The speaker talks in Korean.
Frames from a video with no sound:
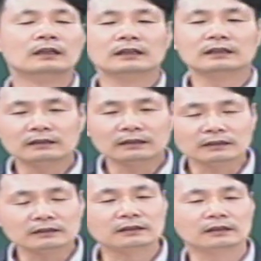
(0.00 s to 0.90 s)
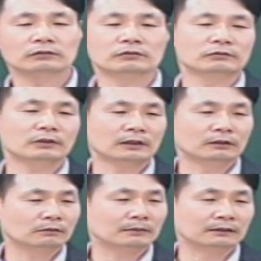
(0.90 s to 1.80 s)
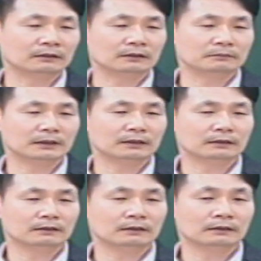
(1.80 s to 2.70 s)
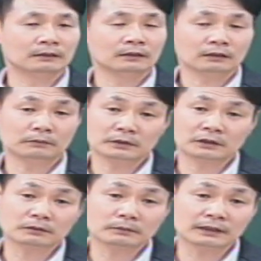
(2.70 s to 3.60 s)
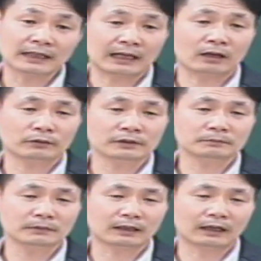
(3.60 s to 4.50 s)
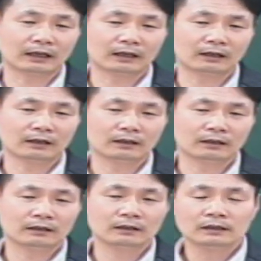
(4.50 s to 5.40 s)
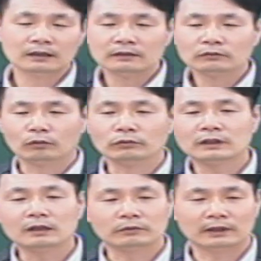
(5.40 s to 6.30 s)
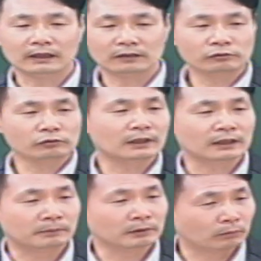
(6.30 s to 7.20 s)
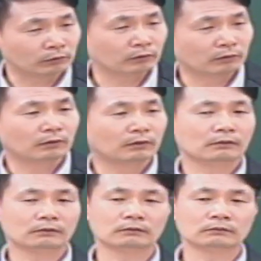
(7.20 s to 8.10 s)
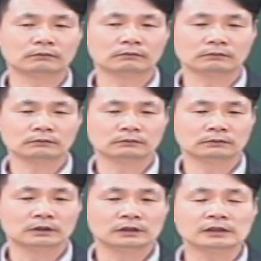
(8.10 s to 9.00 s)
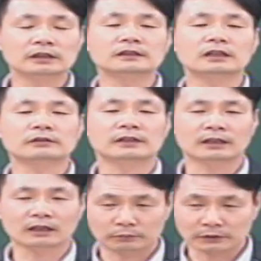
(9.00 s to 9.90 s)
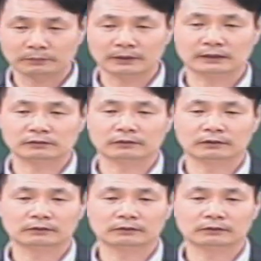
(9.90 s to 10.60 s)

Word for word: 끝까지 그게 순종한 살도록 만드는 겁니다. 그럼 지금 그렇게 안 하고 있습니까? 돈 때문에 주날 예배도 못 오고 실제로 세상에 붙잡혀가지고